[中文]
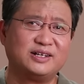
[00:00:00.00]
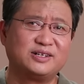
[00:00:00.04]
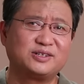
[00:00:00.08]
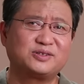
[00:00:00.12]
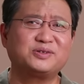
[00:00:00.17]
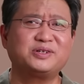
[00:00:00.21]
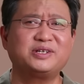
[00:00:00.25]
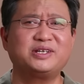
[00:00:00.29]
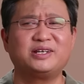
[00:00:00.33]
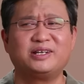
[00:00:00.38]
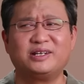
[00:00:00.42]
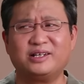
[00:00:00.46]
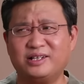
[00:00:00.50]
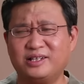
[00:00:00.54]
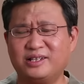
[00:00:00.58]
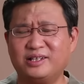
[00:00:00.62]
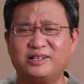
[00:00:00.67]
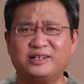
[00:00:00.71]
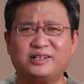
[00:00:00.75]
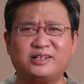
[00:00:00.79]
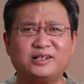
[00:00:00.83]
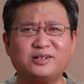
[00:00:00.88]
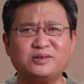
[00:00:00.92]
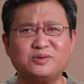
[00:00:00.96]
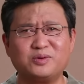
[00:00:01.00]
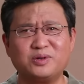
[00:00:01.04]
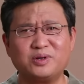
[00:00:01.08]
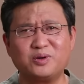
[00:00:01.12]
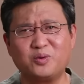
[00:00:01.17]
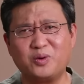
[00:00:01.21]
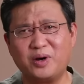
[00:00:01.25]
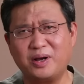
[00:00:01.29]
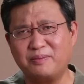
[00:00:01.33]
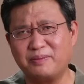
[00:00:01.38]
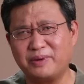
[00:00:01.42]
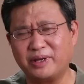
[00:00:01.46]
所以俄国
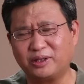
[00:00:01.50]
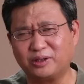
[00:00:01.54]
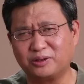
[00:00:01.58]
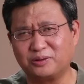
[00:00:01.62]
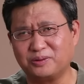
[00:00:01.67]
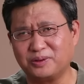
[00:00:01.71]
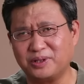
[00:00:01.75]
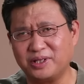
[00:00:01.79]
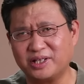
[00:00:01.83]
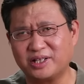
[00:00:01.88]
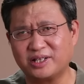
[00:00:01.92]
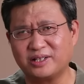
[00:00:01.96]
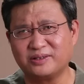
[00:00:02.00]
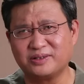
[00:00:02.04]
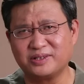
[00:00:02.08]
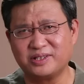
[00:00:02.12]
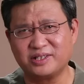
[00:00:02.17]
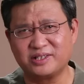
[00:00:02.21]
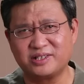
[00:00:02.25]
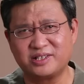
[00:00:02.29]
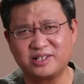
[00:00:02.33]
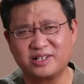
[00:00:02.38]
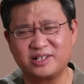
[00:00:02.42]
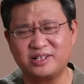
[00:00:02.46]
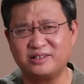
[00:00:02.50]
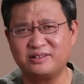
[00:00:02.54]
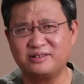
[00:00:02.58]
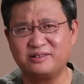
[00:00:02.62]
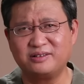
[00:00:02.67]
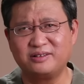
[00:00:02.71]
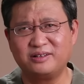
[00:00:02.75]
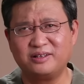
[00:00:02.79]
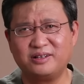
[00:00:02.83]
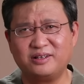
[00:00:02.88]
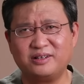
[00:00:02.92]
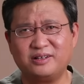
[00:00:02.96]
官媒统一口径
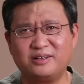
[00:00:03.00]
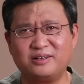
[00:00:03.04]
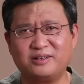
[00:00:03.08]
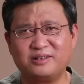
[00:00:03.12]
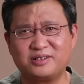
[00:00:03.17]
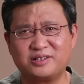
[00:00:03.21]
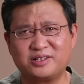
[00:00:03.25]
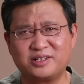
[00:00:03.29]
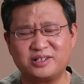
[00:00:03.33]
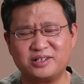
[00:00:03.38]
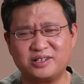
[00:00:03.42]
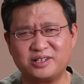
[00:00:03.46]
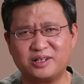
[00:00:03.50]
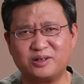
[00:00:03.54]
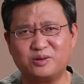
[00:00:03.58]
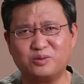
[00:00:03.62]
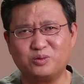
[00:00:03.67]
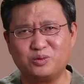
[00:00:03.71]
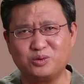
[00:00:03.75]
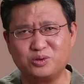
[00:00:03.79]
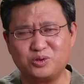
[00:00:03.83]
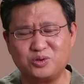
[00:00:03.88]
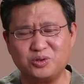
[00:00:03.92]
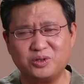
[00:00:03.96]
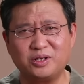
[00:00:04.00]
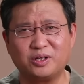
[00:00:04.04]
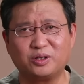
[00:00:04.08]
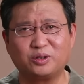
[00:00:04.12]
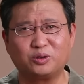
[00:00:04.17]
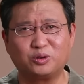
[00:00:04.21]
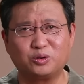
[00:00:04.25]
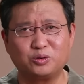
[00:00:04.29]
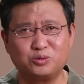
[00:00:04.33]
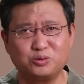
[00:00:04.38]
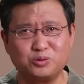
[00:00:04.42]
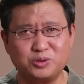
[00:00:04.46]
称这个乌军的
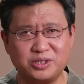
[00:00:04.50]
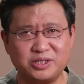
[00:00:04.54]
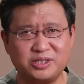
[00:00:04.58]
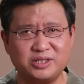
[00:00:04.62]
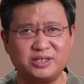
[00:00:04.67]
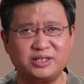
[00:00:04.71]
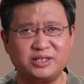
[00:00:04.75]
突